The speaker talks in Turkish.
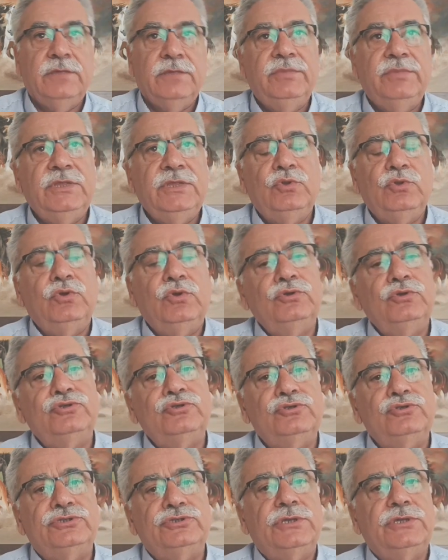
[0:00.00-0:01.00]

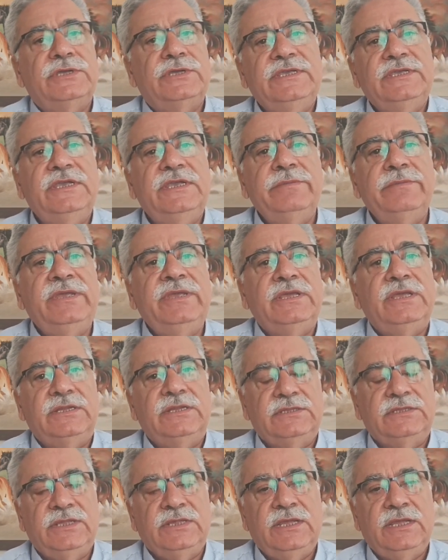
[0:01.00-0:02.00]
1920
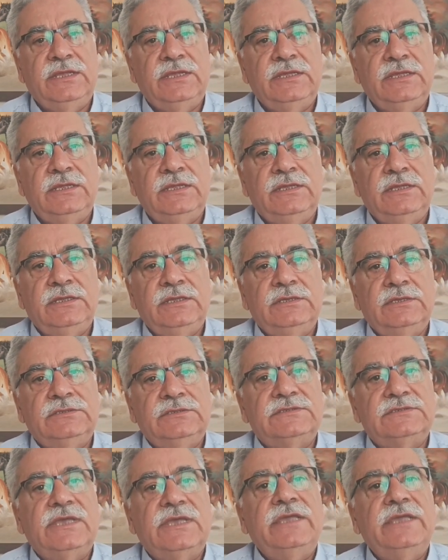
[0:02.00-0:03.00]
yılında
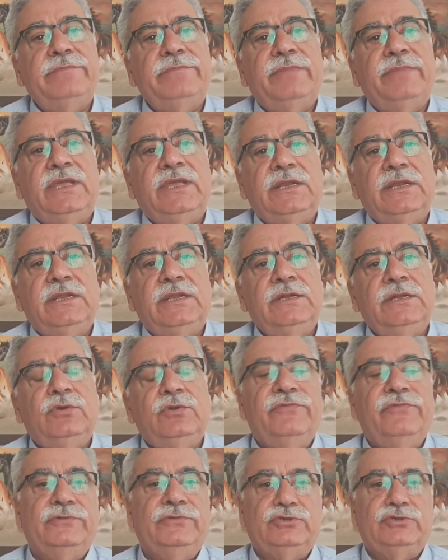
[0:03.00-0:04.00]
Sayın Beyli'nin
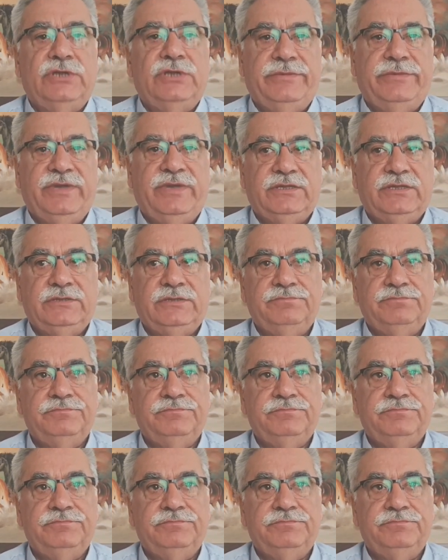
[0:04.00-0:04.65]
nüfusuna bak.